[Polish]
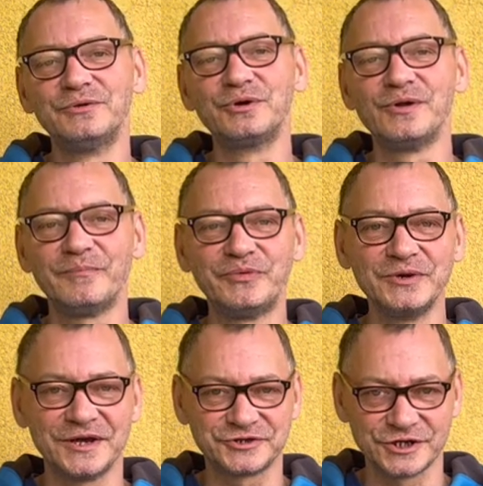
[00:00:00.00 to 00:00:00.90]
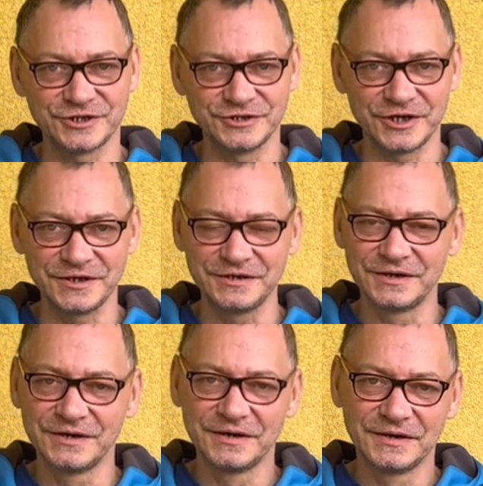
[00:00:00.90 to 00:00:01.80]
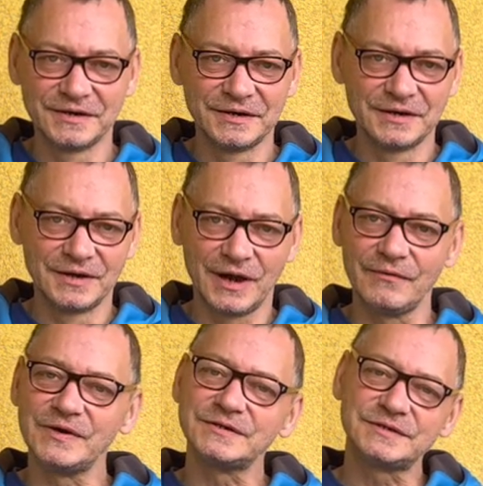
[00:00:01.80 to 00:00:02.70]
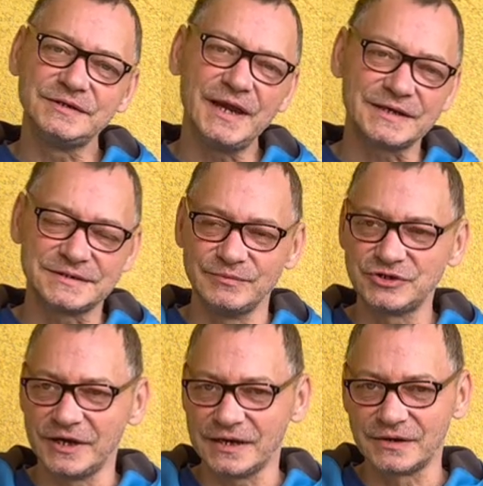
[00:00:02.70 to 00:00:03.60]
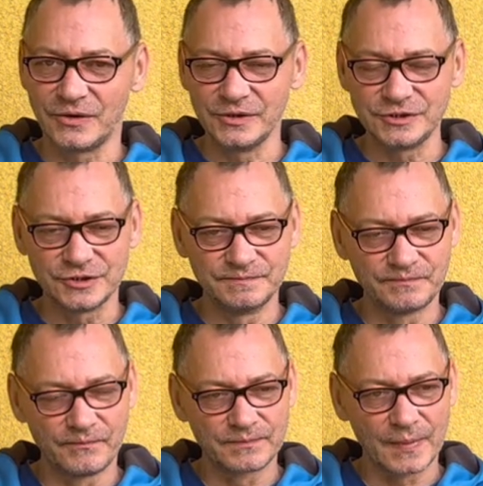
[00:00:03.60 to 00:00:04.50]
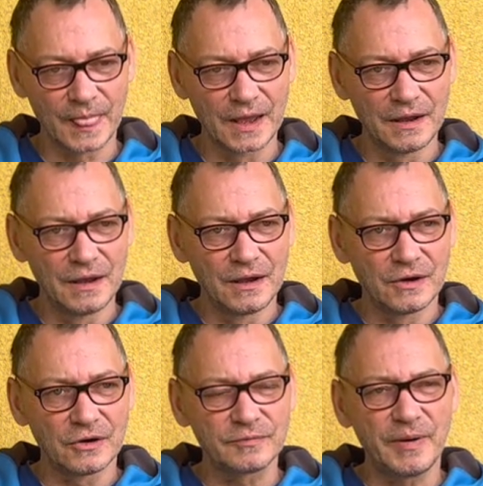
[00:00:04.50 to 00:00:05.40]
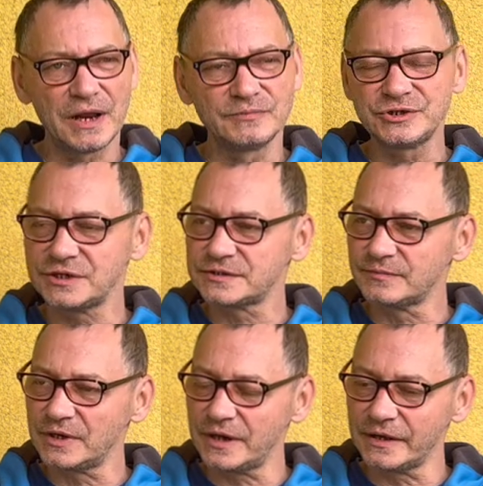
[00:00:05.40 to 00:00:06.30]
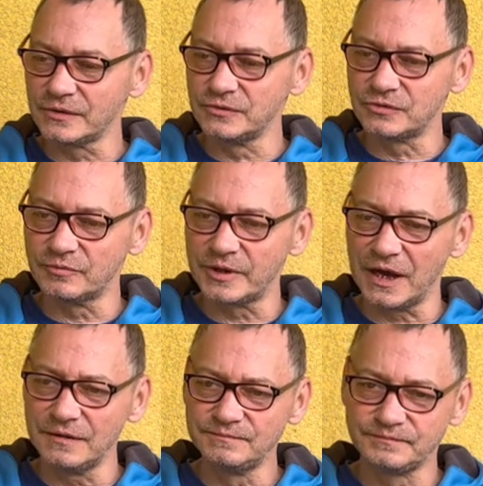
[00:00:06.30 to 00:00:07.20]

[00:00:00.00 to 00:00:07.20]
Urlopuję trzeci dzień. A więc nie chcę mi się nawet golić. Odpalam dzisiaj sobie rano youtubeka